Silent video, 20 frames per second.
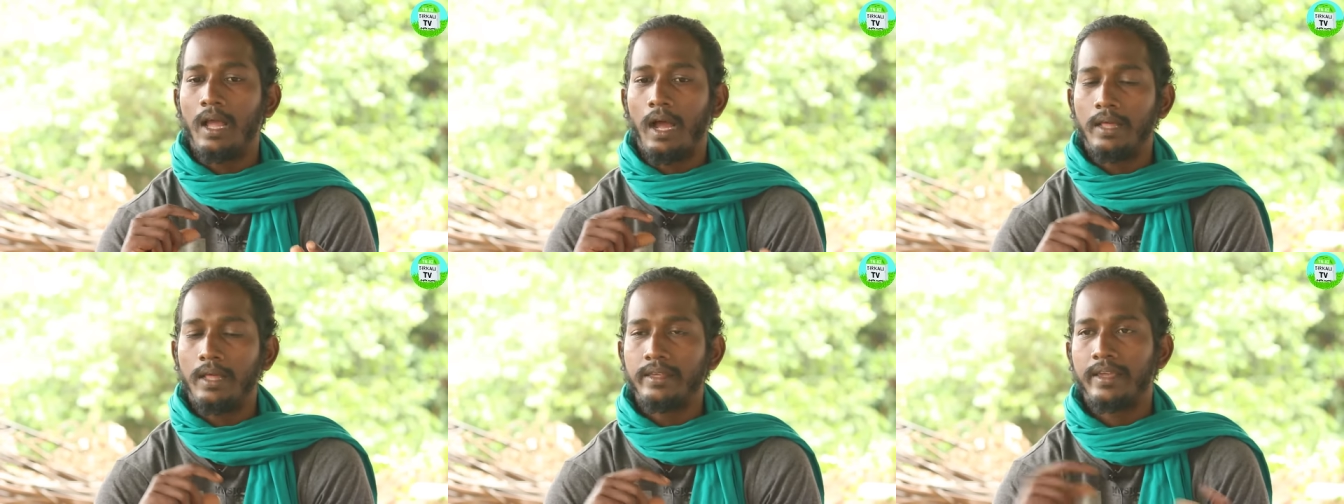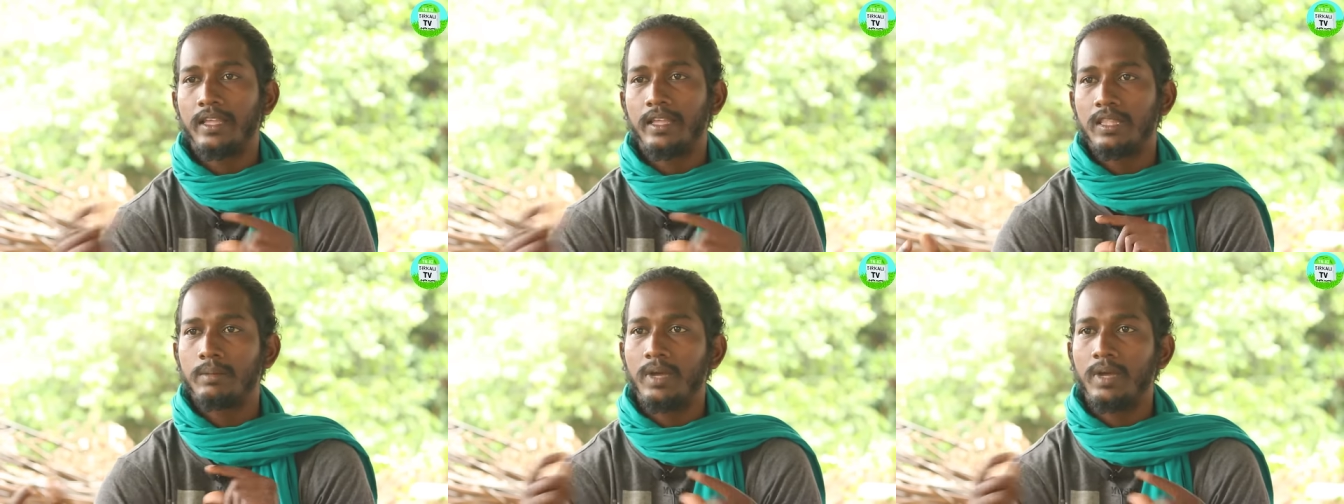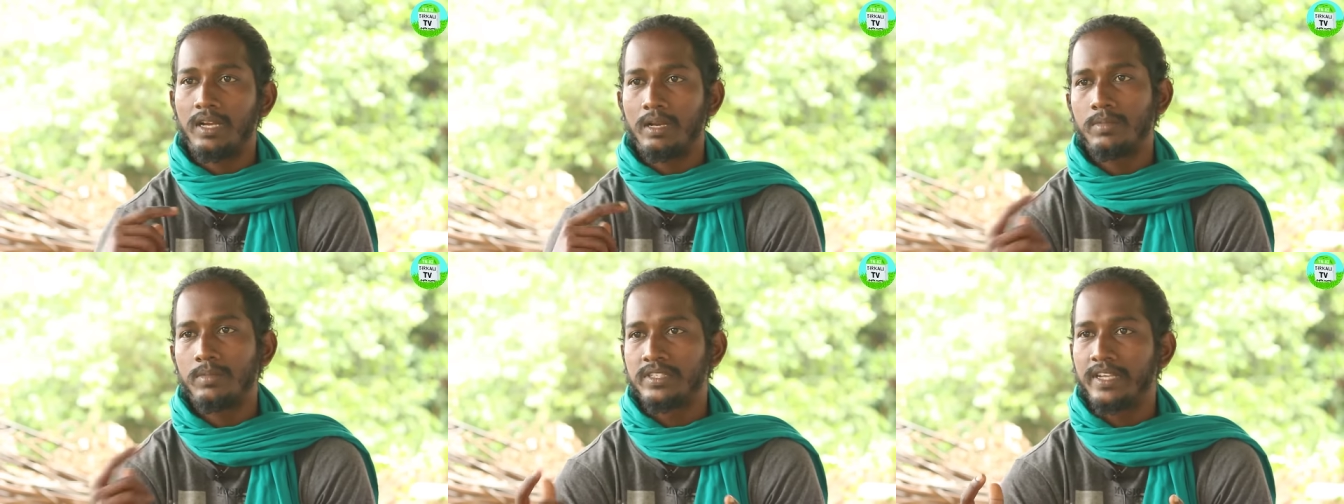அதுக்கேற்ற
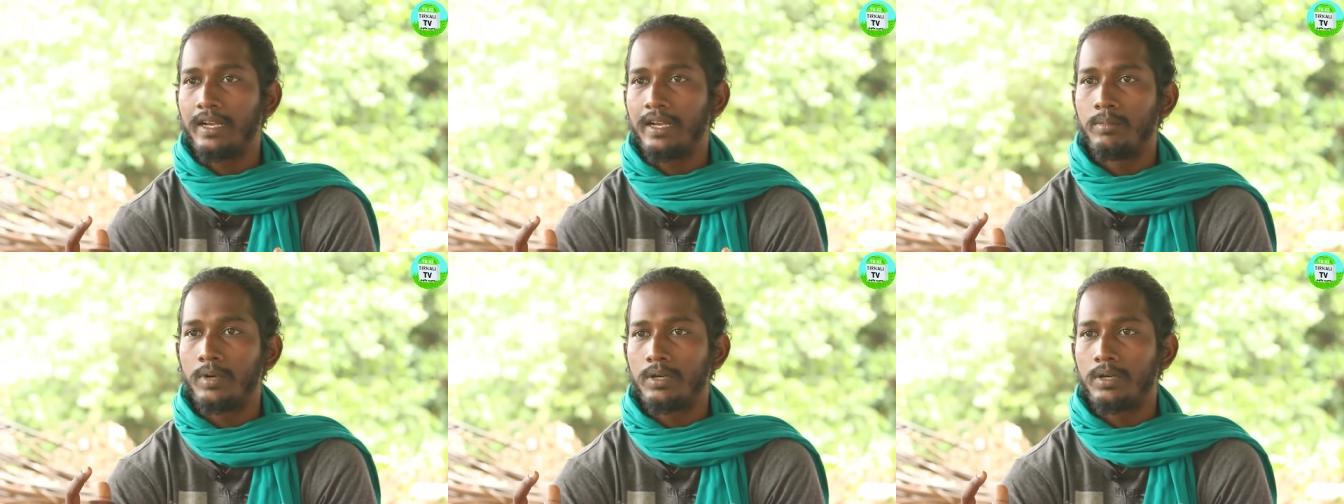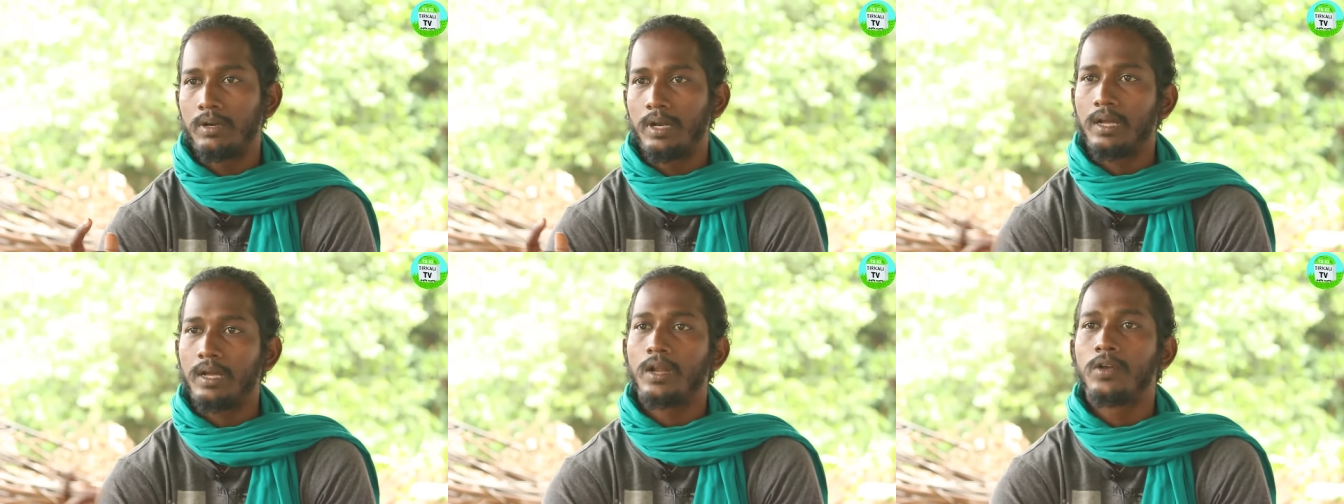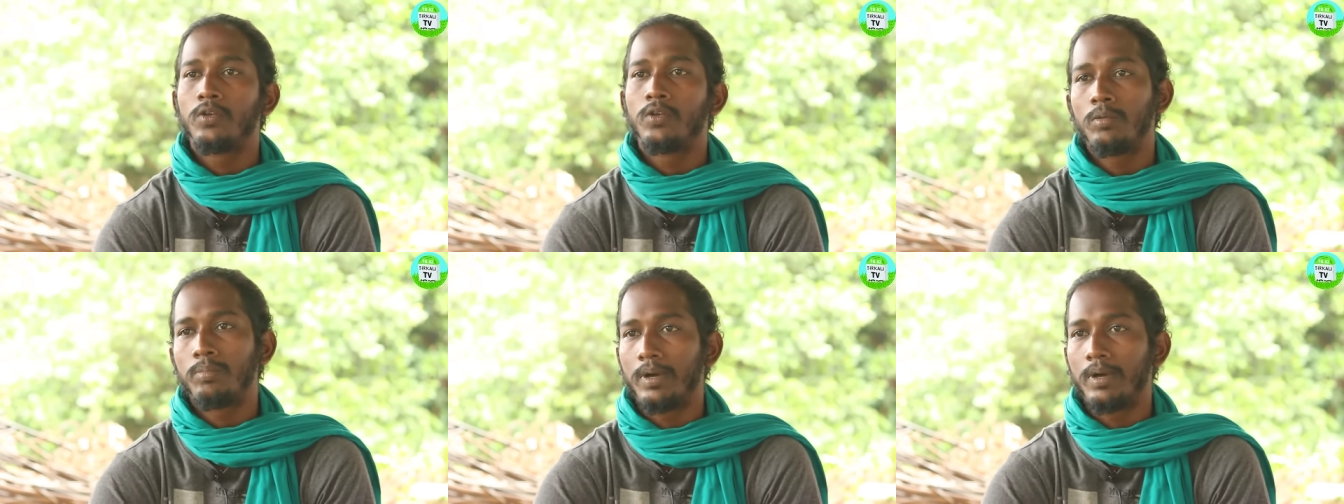மாதிரி நம்ம செயல்பட்டோம்னா
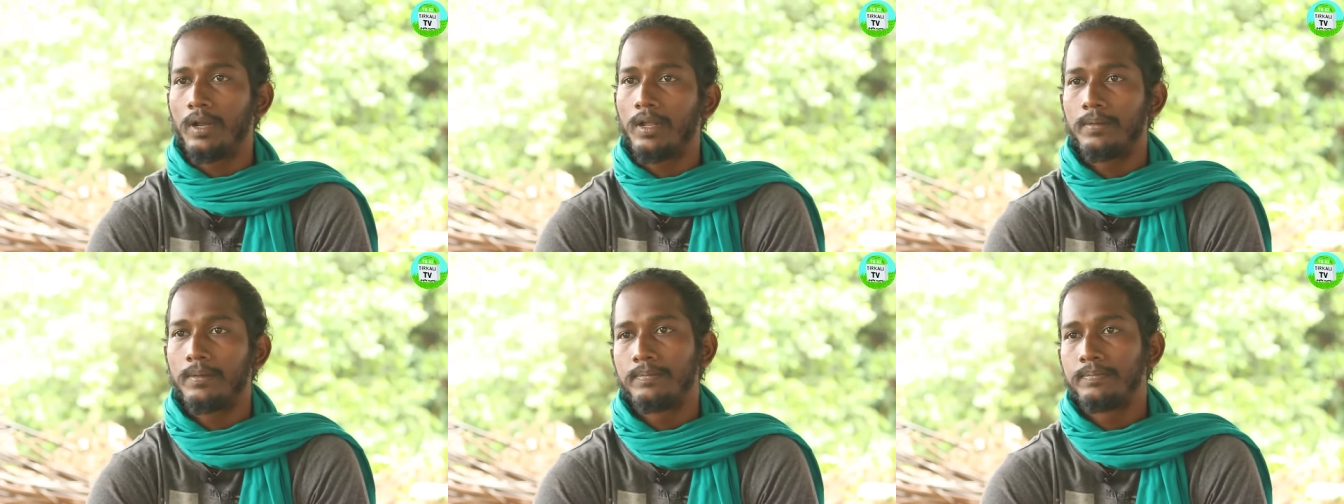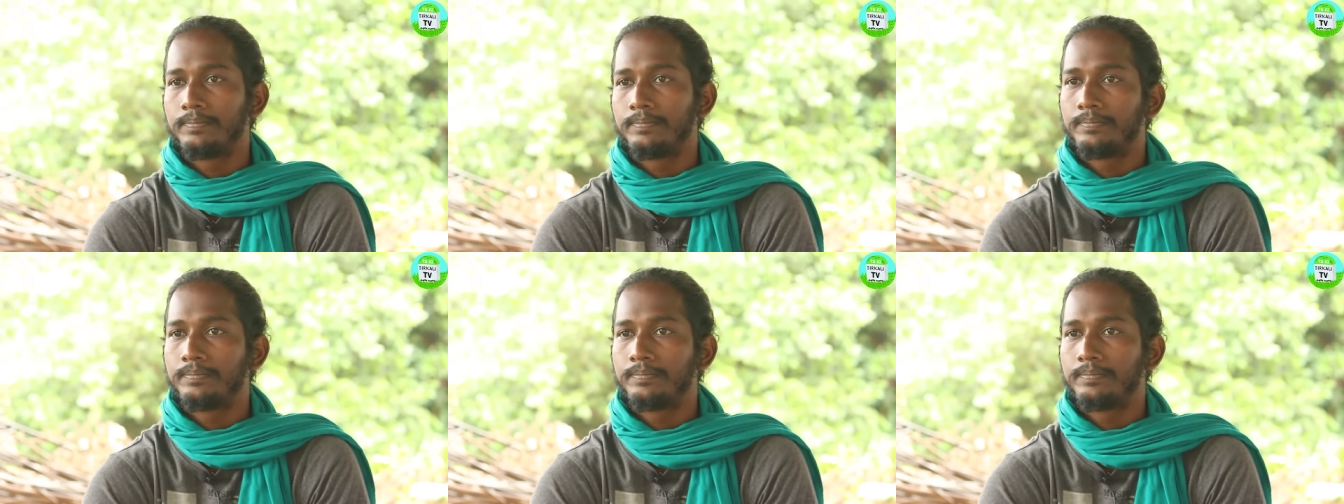கண்ட்ரோல் பண்ணலாம்